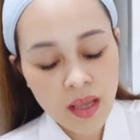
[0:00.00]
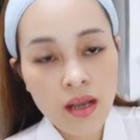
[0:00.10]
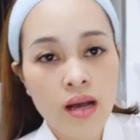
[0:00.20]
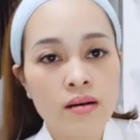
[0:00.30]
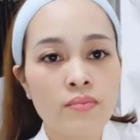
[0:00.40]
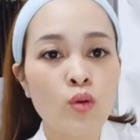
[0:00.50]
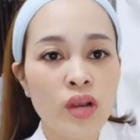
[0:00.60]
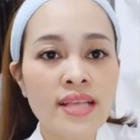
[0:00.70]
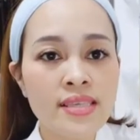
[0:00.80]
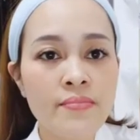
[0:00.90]
À, ờ, bột
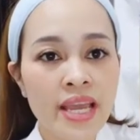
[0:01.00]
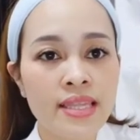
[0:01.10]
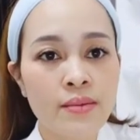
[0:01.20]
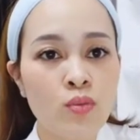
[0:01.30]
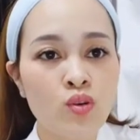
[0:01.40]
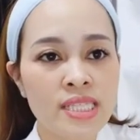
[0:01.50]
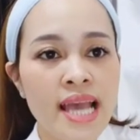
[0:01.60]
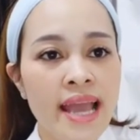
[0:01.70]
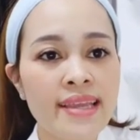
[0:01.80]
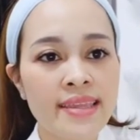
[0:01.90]
enzyme này thì một
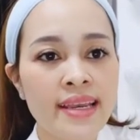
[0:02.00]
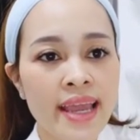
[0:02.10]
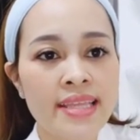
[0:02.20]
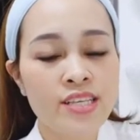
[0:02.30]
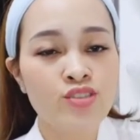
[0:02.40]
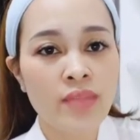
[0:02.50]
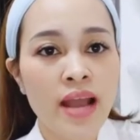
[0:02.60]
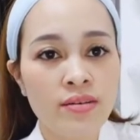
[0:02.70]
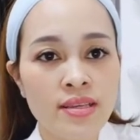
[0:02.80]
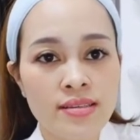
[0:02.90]
chai như thế này thì chúng ta có thể